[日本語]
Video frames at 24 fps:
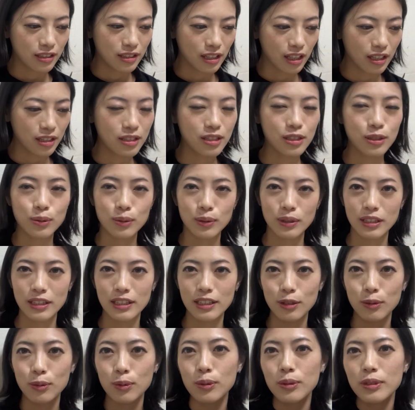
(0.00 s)
暑い時
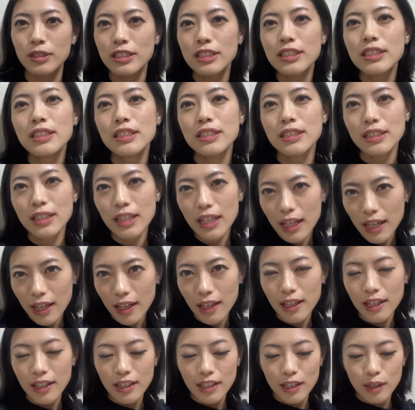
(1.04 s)
にここに敷いて、
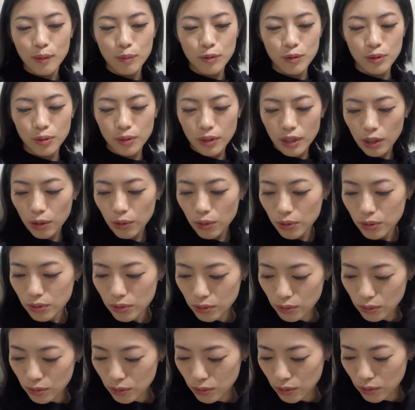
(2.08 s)
もうそれを
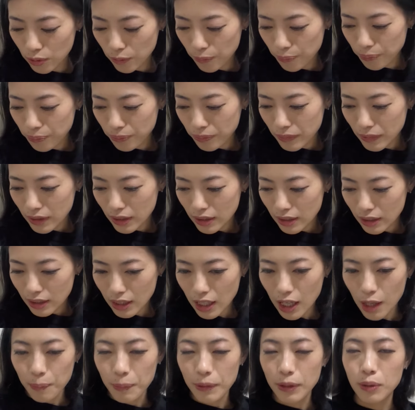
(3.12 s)
その
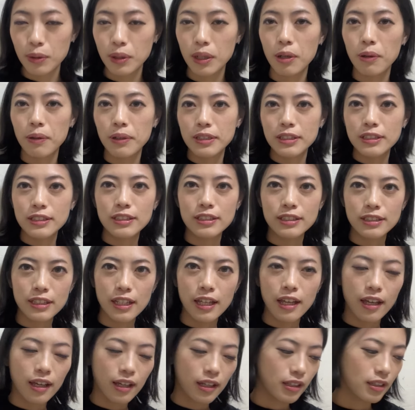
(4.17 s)
カーペット代わりにし
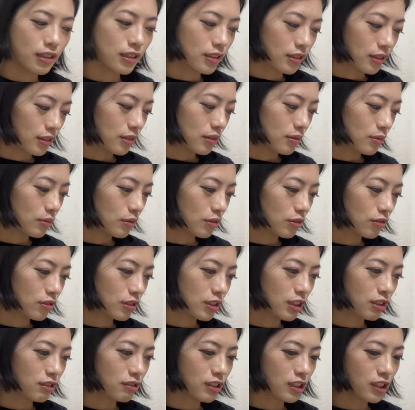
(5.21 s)
てぐ
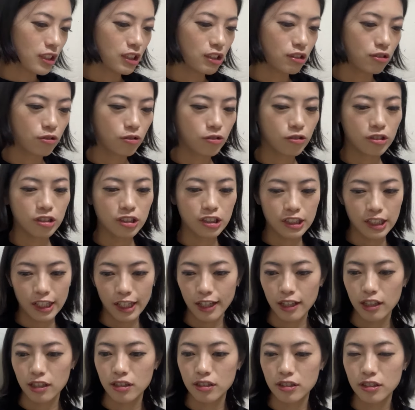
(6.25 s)
ちゃぐちゃに汚し
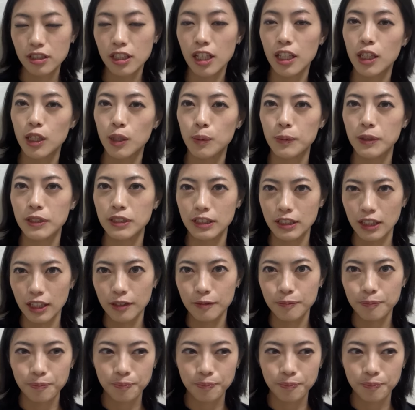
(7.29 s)
て使ってました。